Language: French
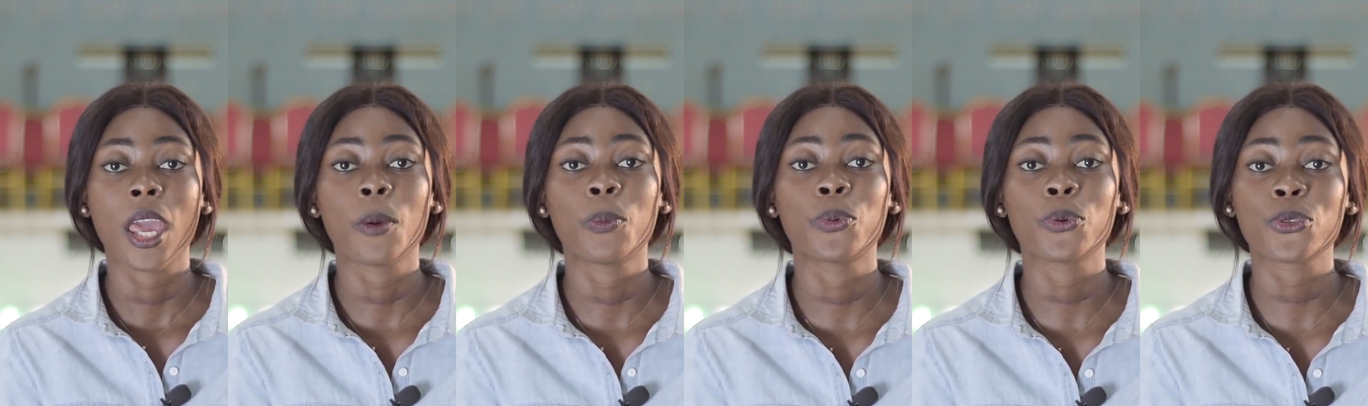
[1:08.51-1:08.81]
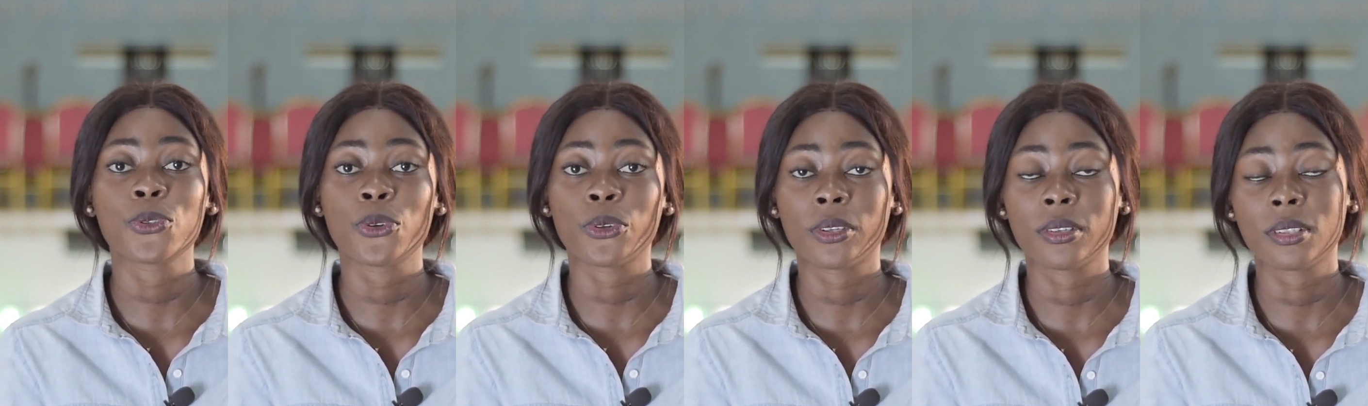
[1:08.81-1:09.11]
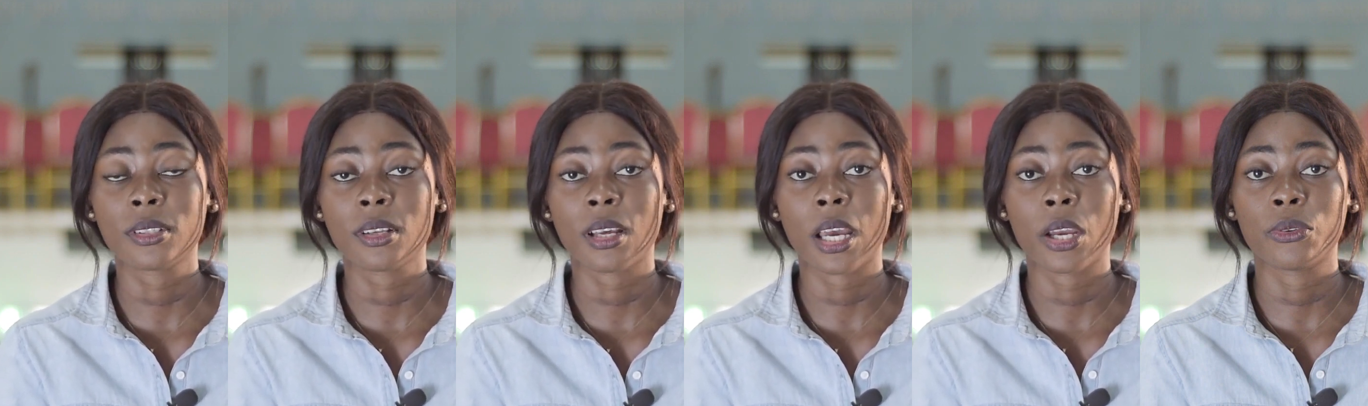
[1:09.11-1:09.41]
et pour ceux
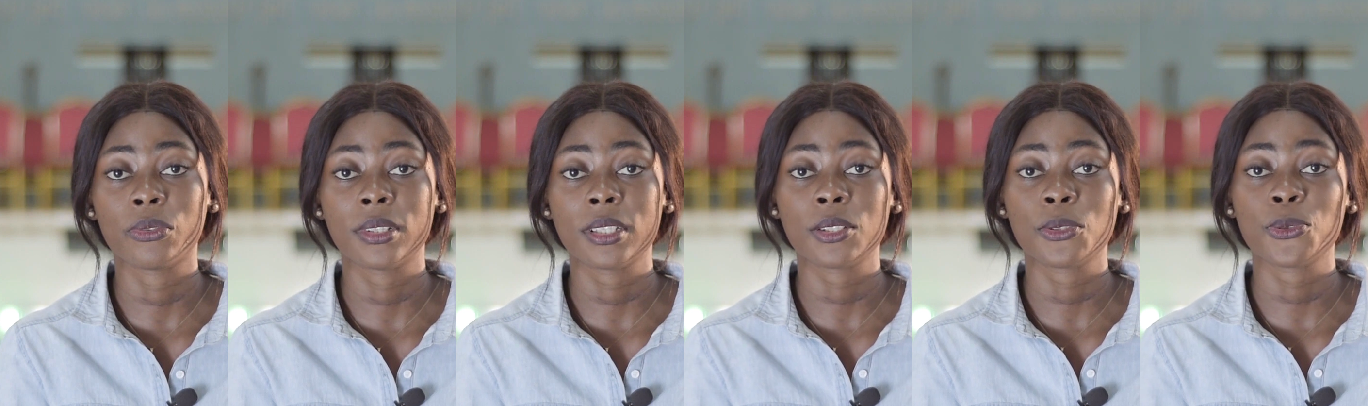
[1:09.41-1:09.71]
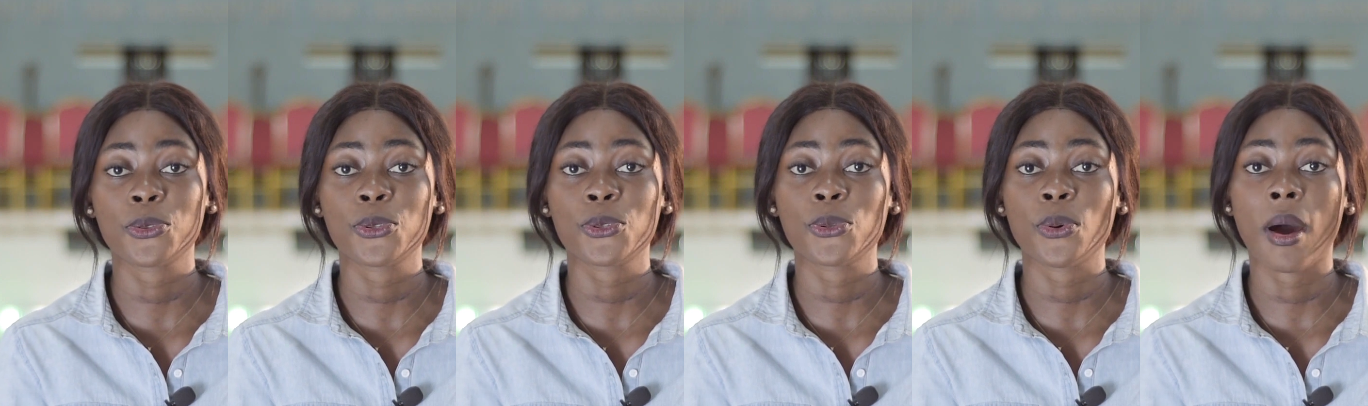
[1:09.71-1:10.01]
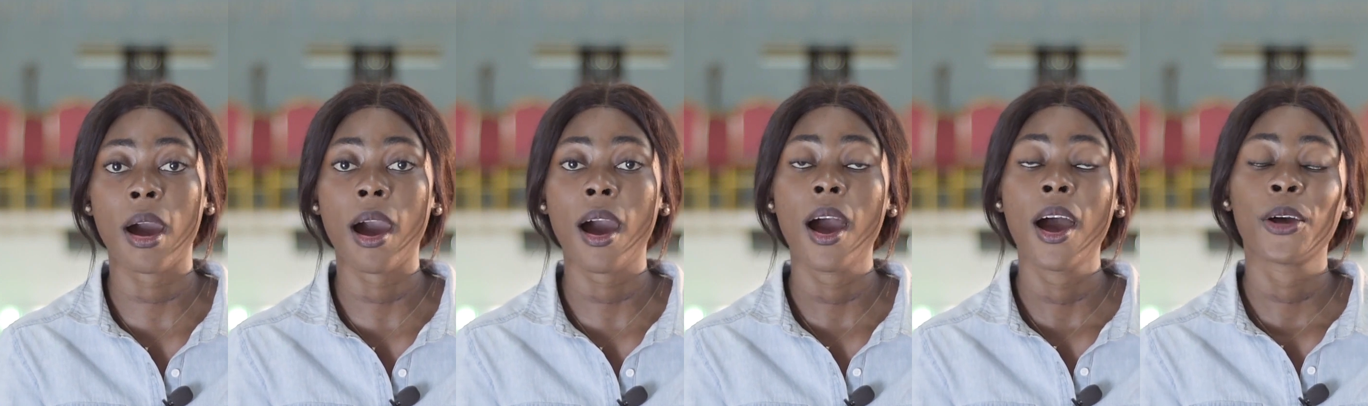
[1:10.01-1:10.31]
qui se réunissent le
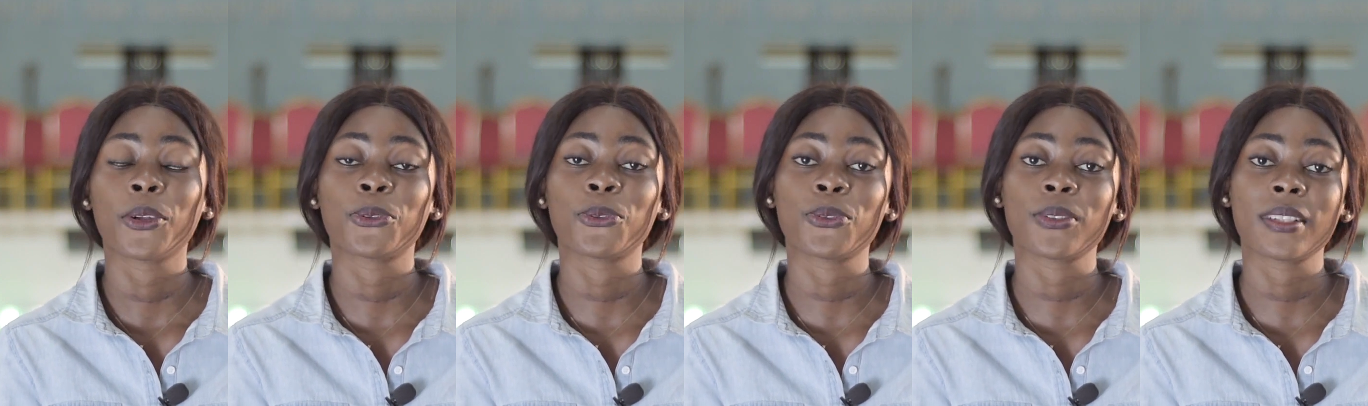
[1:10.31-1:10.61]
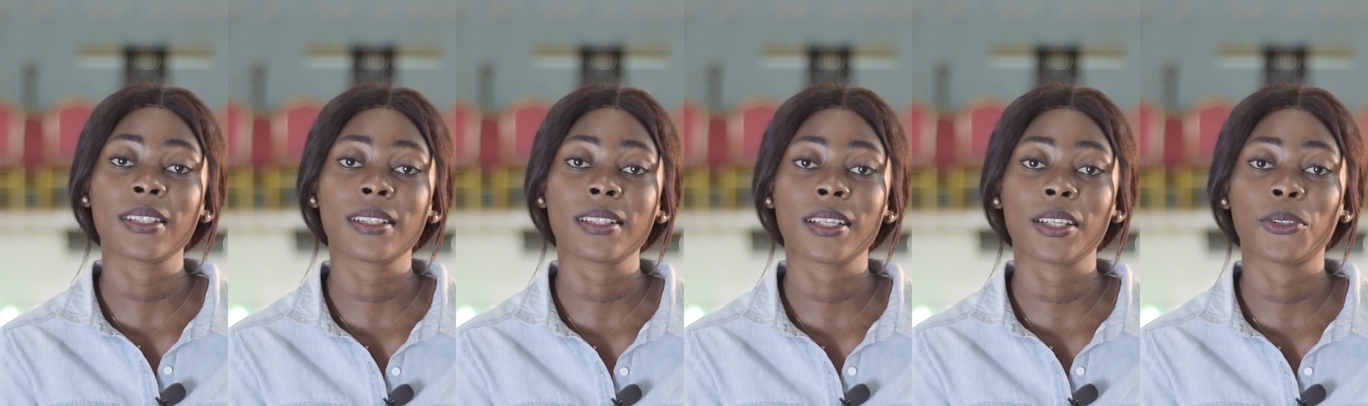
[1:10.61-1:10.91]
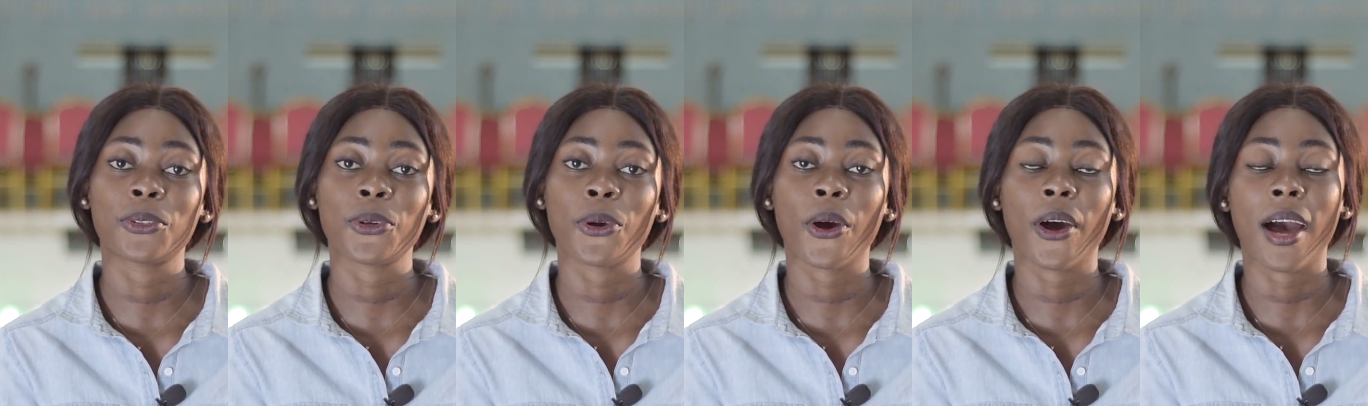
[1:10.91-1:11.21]
soir de
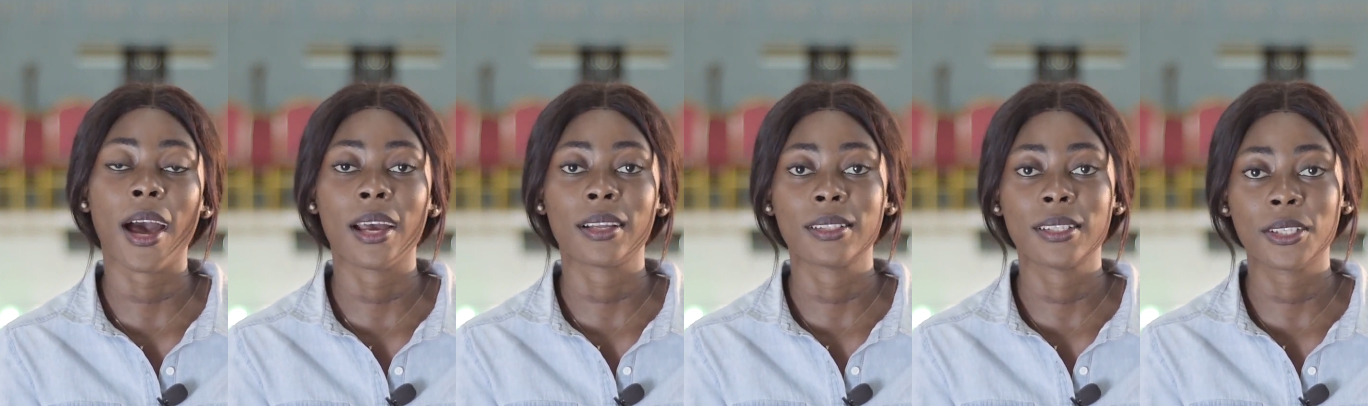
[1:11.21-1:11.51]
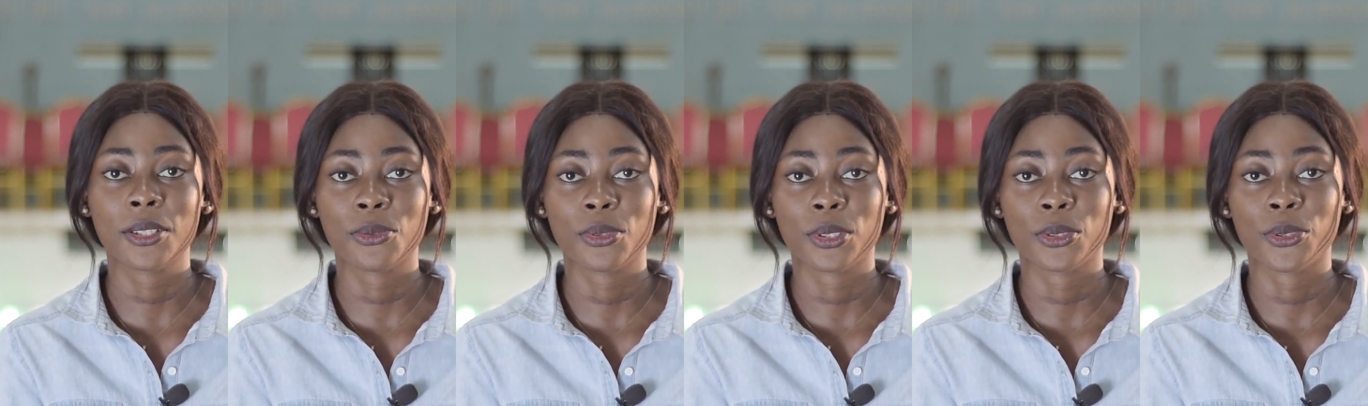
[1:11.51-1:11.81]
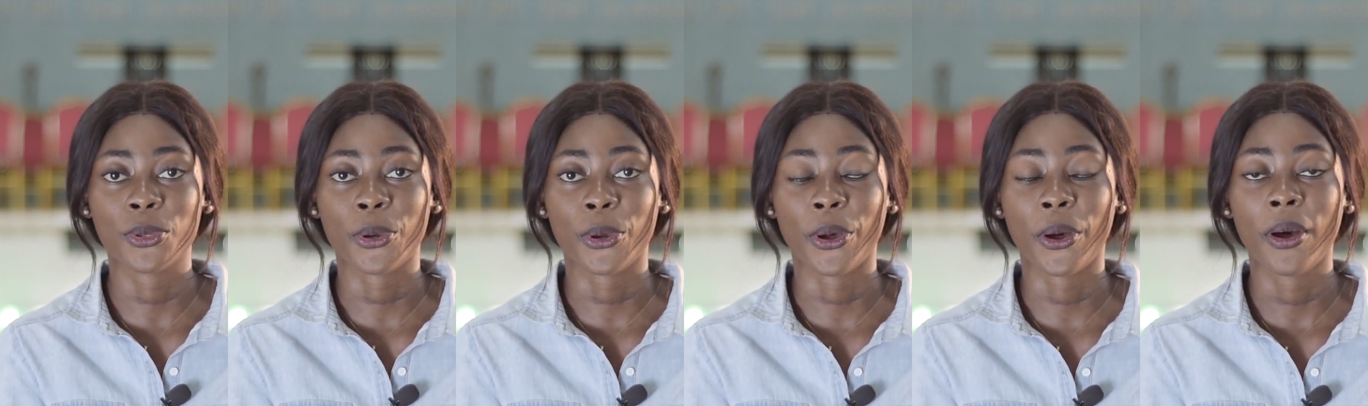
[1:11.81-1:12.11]
17h à
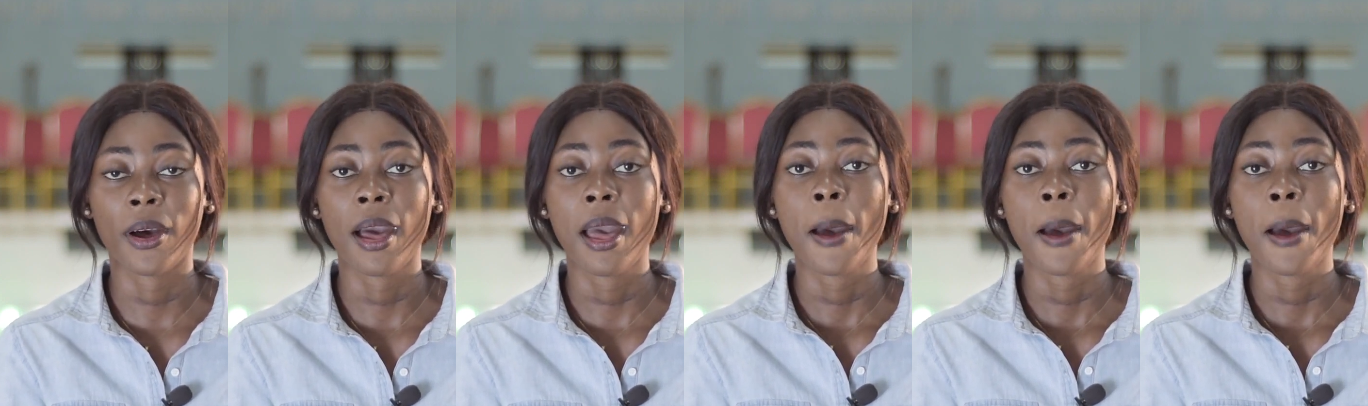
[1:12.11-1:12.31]
18h.